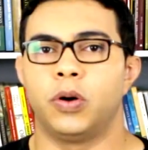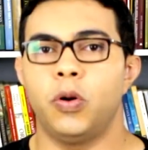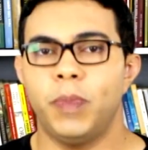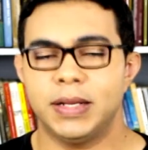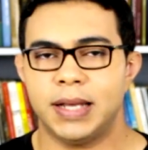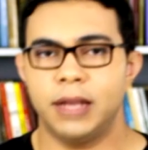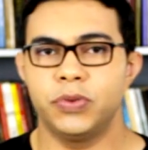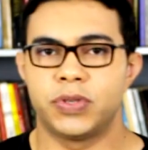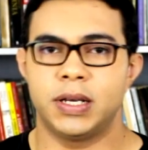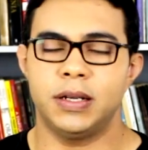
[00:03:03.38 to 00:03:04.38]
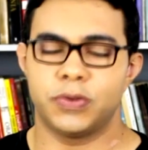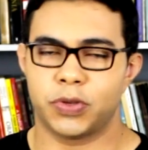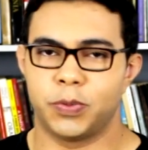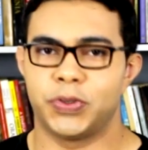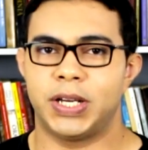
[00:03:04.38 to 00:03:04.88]
Com o passar dos
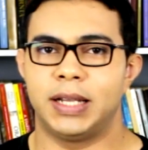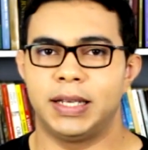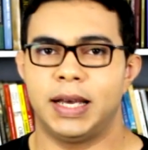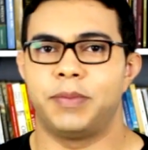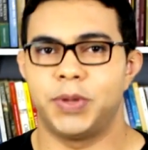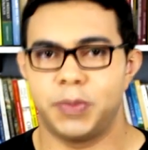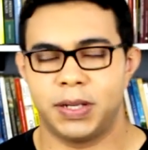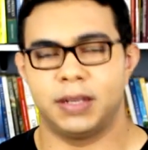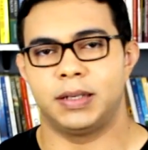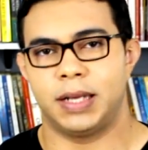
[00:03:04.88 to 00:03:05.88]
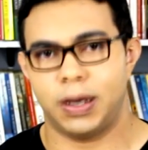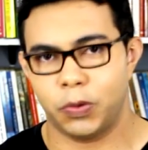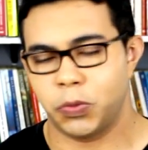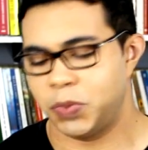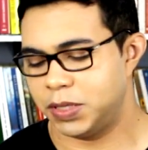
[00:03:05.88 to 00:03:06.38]
anos, como eu já li a Bíblia né,
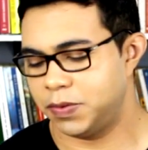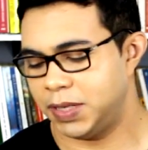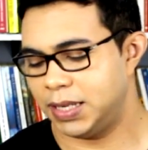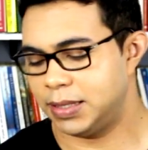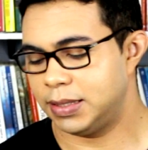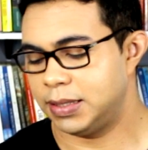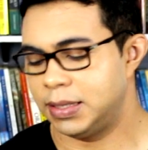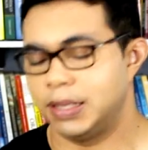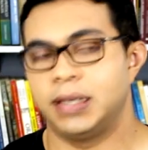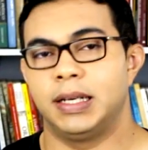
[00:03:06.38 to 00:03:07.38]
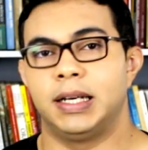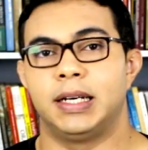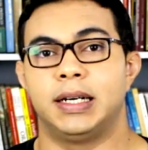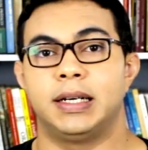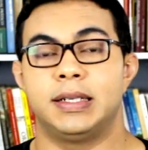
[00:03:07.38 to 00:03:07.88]
algumas vezes,
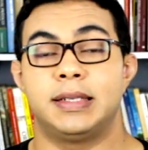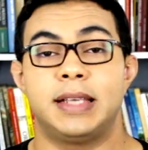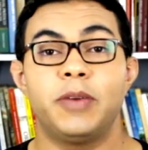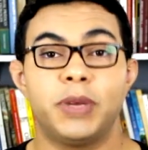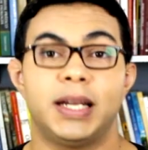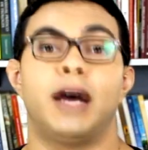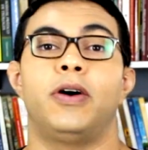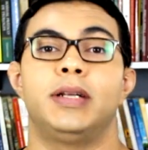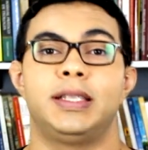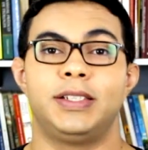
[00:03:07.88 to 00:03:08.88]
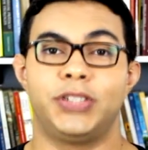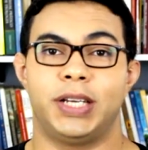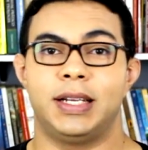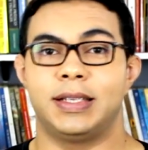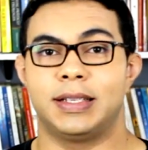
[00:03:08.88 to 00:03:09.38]
uh, sempre na ordem de
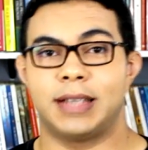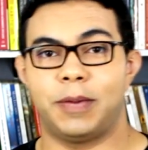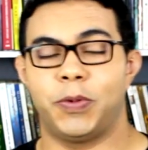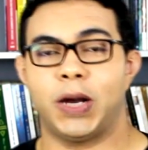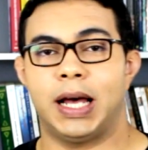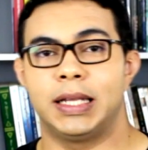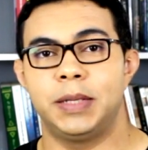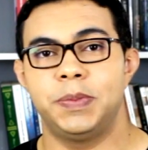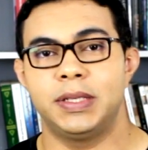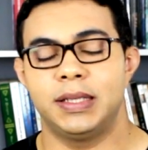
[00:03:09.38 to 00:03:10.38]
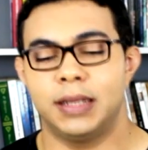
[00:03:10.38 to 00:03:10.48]
Gênesis a Apocalipse.